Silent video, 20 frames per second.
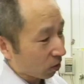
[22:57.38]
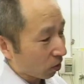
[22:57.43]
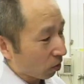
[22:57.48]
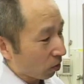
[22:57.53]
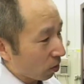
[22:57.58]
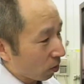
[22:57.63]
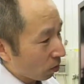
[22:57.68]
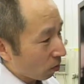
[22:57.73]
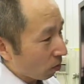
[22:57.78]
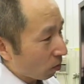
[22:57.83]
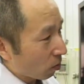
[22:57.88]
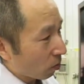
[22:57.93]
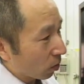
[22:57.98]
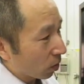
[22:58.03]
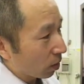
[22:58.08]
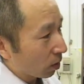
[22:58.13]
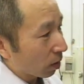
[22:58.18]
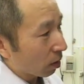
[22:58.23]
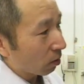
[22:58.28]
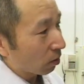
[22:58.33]
それを補
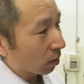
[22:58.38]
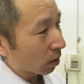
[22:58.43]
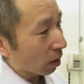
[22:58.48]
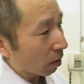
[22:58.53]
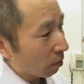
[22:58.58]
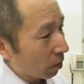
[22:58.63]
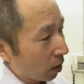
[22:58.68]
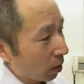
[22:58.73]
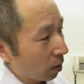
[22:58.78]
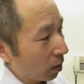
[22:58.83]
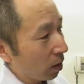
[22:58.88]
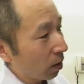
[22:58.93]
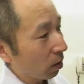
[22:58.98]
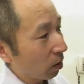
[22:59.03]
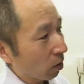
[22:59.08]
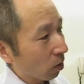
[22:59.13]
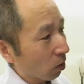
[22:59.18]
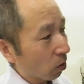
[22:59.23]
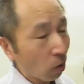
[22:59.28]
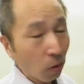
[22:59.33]
うために
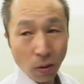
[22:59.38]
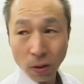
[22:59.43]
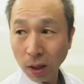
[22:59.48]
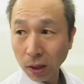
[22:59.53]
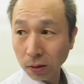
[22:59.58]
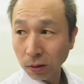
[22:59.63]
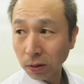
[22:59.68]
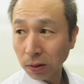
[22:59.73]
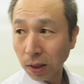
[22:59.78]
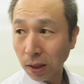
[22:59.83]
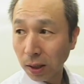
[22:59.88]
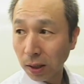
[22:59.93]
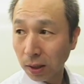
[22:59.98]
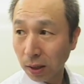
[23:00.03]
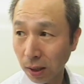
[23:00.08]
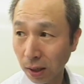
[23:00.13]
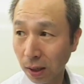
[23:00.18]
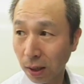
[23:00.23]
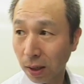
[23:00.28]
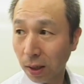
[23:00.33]
光学系
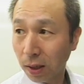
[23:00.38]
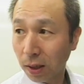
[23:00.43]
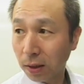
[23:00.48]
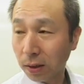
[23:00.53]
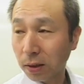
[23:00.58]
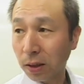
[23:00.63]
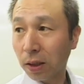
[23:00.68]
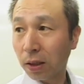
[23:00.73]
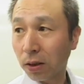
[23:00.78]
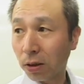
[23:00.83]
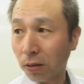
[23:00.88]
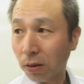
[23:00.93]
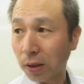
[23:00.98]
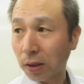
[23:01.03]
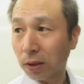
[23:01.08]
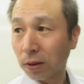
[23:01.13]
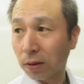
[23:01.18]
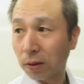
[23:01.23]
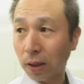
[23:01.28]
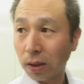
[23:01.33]
で
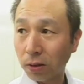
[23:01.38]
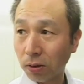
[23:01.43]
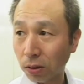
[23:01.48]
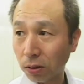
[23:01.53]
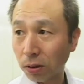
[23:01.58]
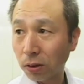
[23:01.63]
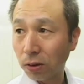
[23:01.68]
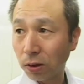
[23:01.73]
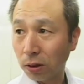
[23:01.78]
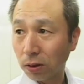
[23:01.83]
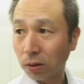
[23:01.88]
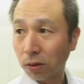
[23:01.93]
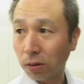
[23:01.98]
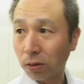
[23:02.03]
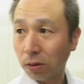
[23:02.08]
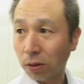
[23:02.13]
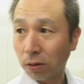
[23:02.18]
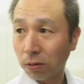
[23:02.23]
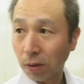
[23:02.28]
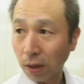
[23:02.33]
Z1 軸 Z2 軸と
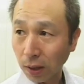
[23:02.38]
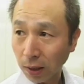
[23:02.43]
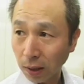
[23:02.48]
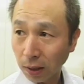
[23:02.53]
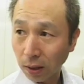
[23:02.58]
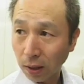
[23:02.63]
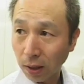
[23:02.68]
いうふうに分け